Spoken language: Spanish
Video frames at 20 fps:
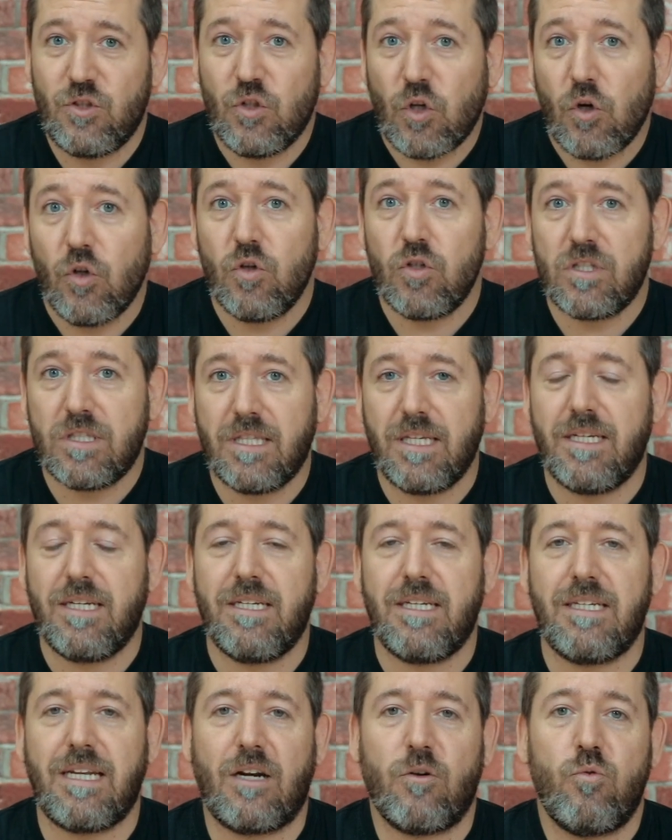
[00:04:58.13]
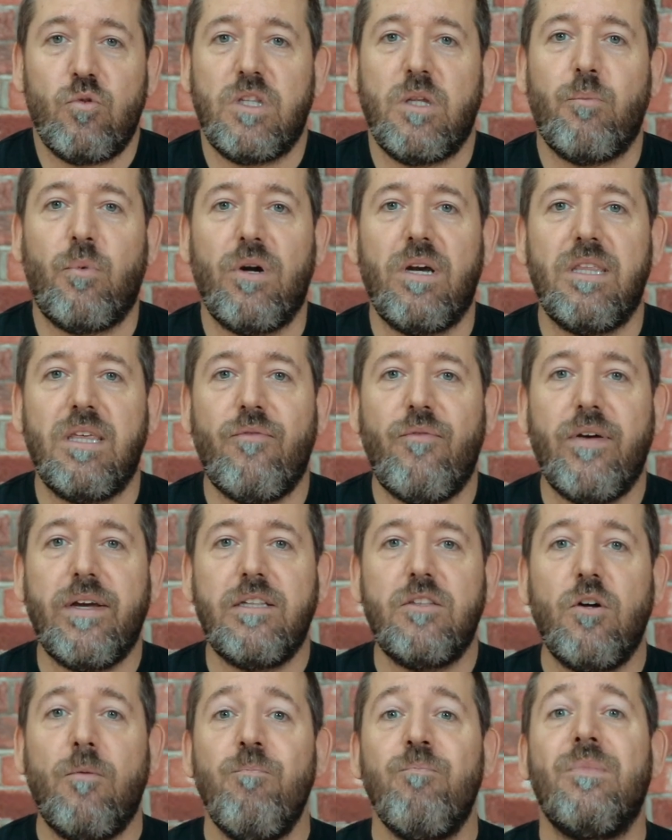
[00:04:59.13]
Todos tienen algún tipo de
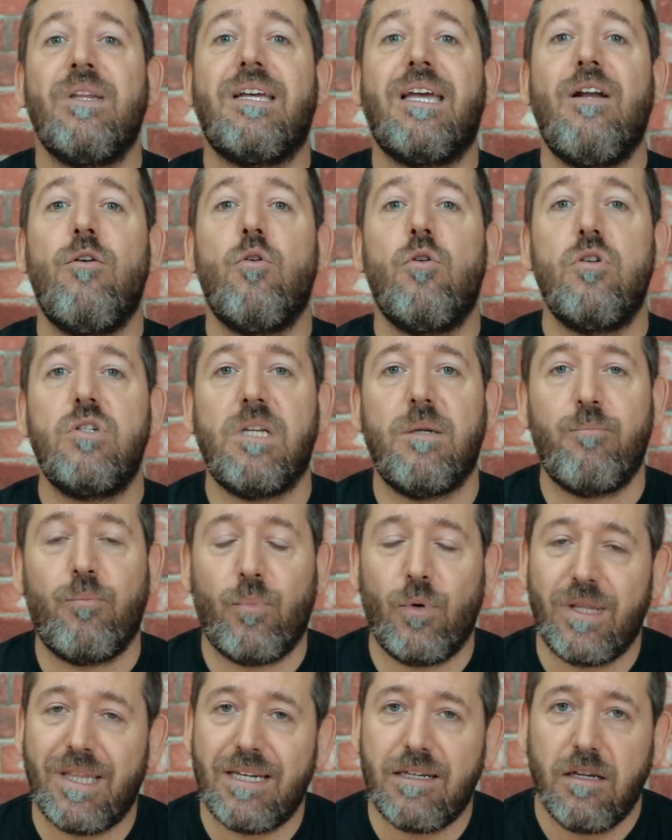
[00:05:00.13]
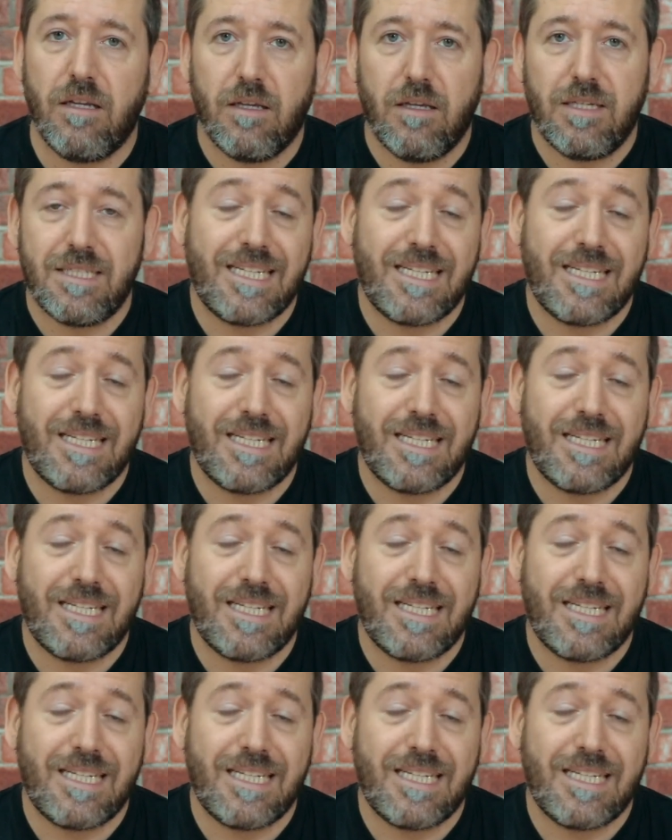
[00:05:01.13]
defecto que luego se pueden,